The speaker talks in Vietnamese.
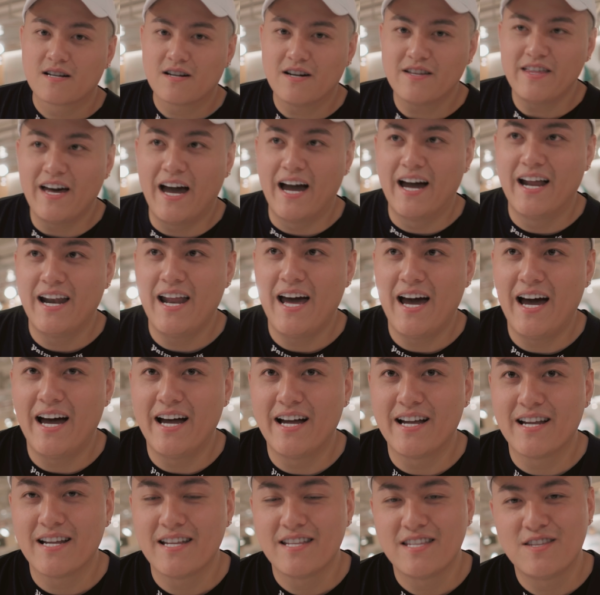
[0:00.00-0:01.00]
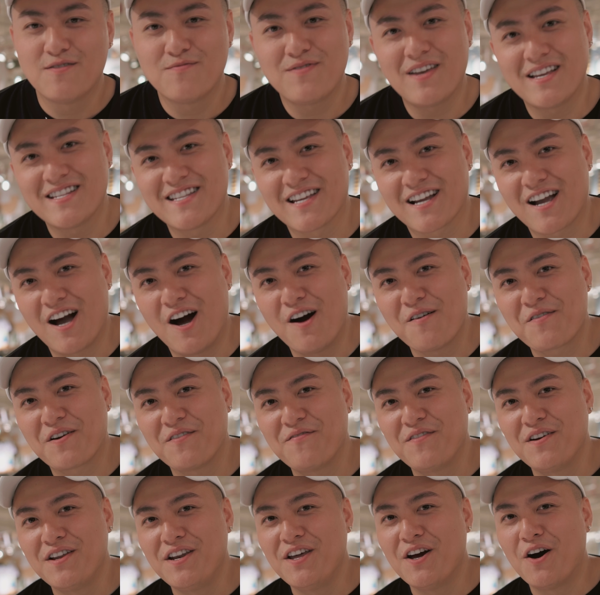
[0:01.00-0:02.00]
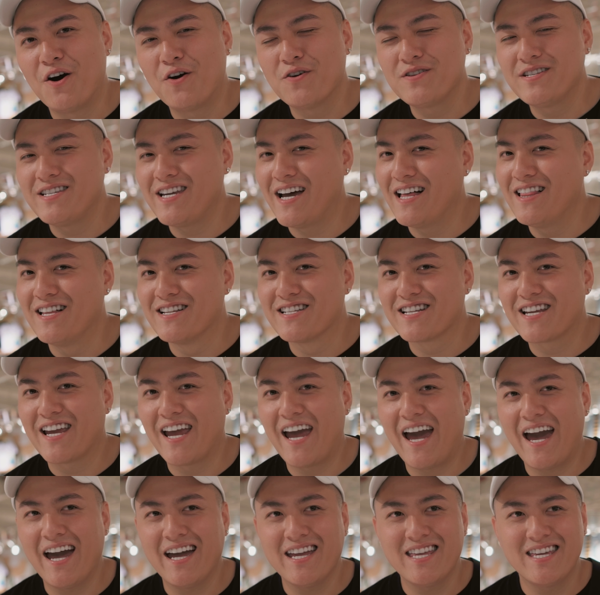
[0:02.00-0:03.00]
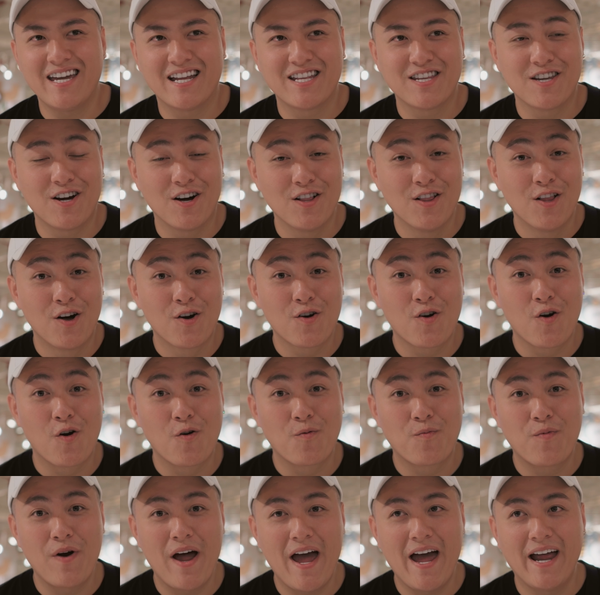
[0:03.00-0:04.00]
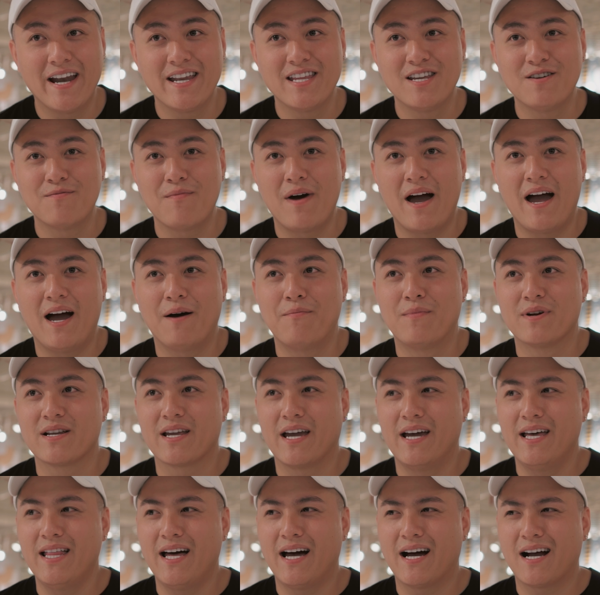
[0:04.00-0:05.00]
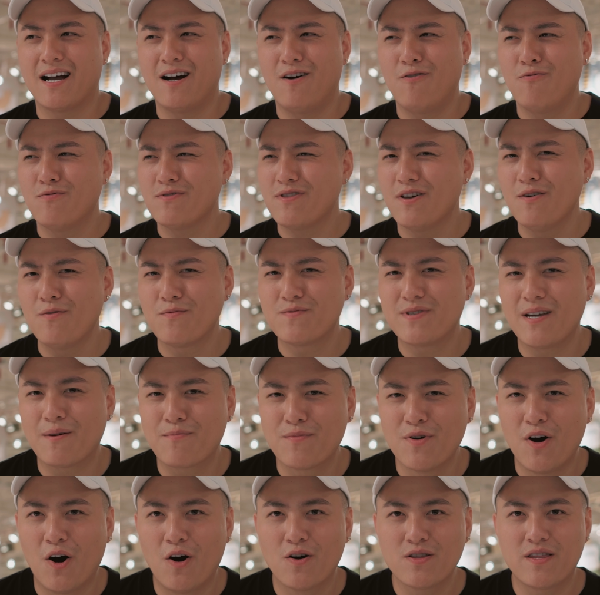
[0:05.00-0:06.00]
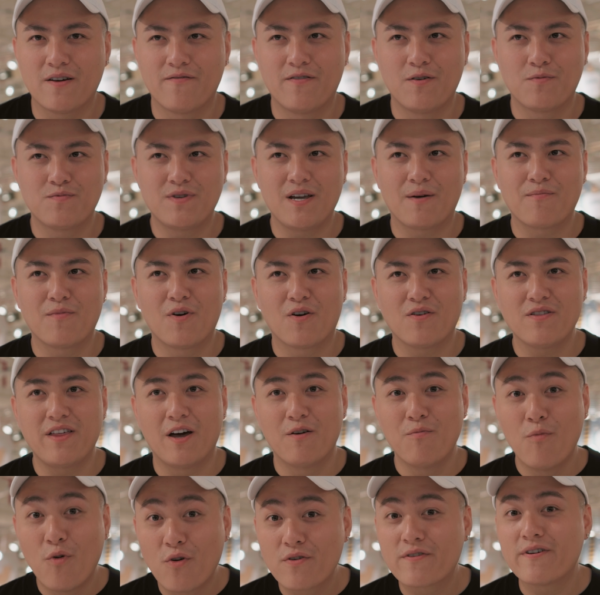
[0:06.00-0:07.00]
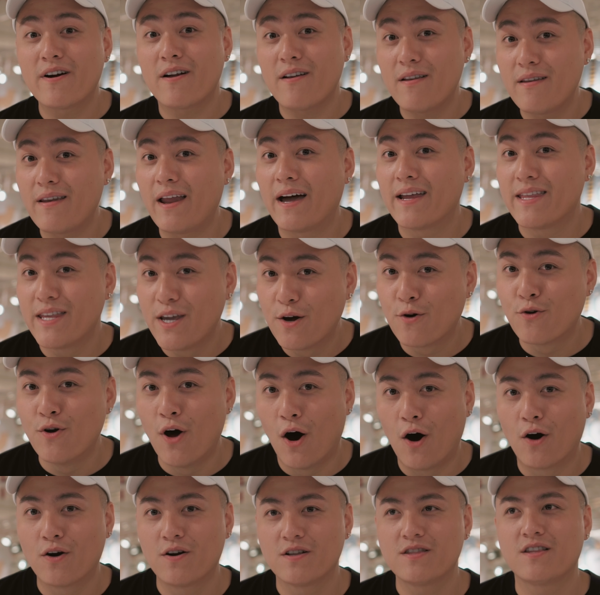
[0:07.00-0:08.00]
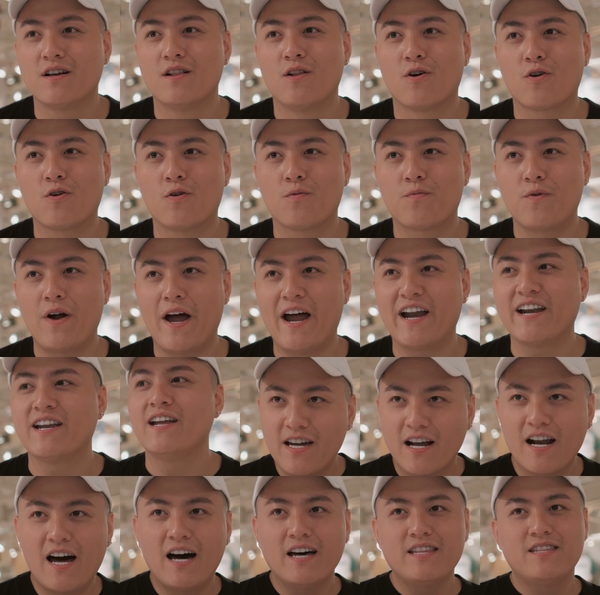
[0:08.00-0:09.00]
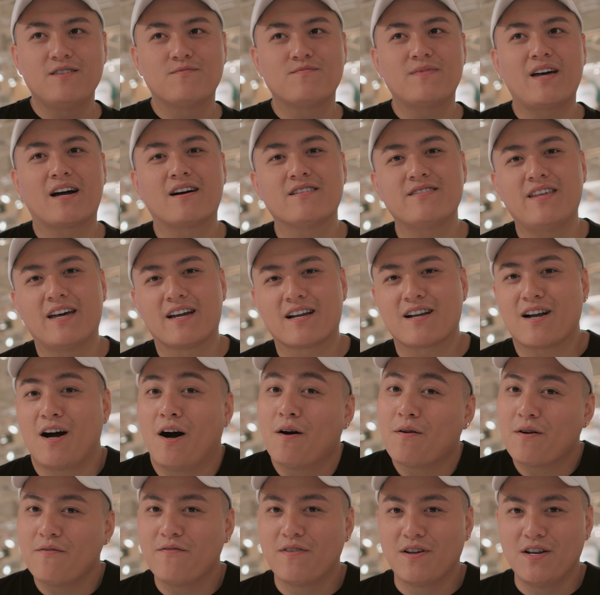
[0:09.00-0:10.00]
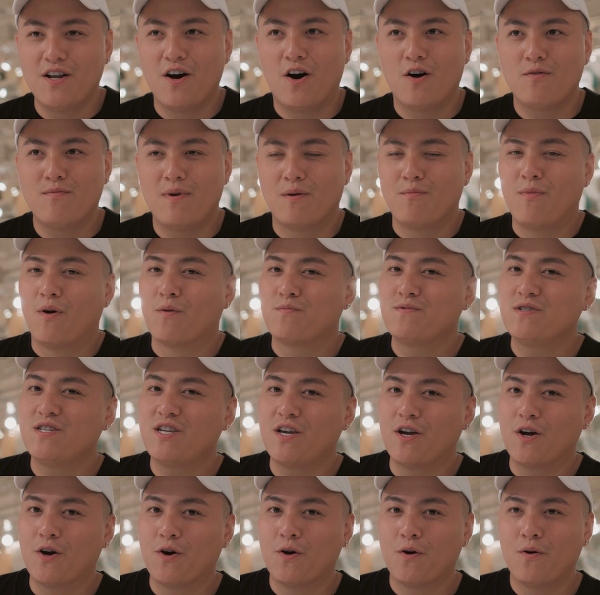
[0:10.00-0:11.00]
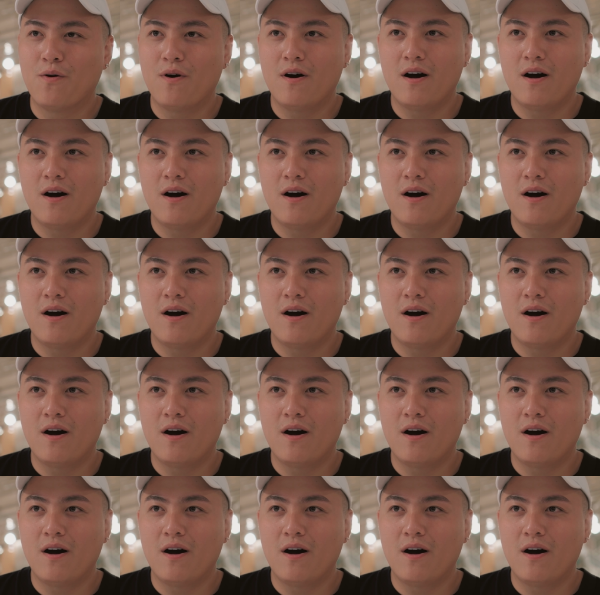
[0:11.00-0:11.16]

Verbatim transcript: có thể là chúng ta sẽ có một cái video challenge khác dành cho local brand, nhưng mà mình nghĩ là không có tới một trăm đô, tại vì một trăm đô có thể mua rất là nhiều đồ đến từ local brand. Do đó thì chúng ta có thể có cái video mà một triệu